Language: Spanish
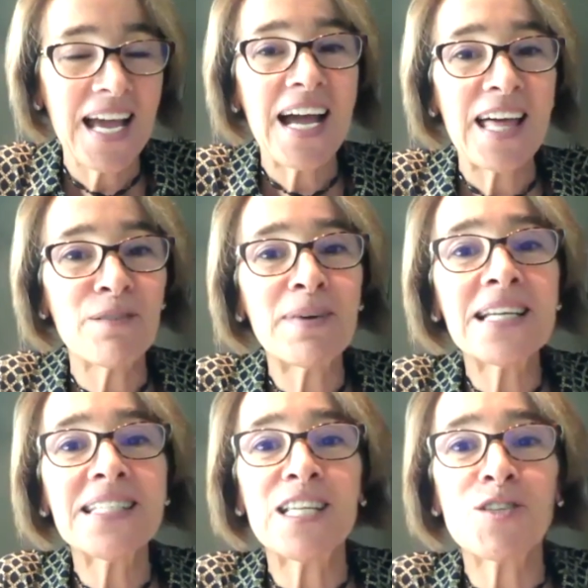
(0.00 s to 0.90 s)

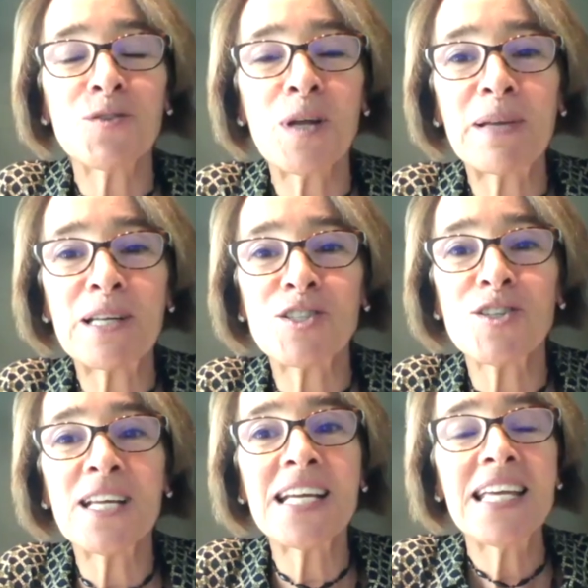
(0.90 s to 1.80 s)
Además, es una
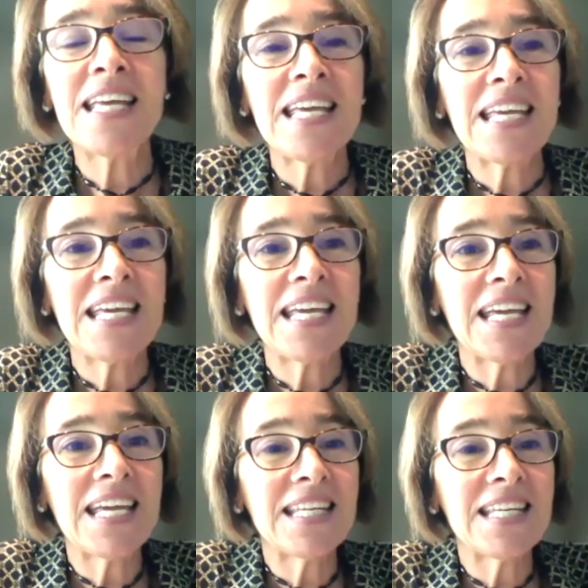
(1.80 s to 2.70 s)
persona que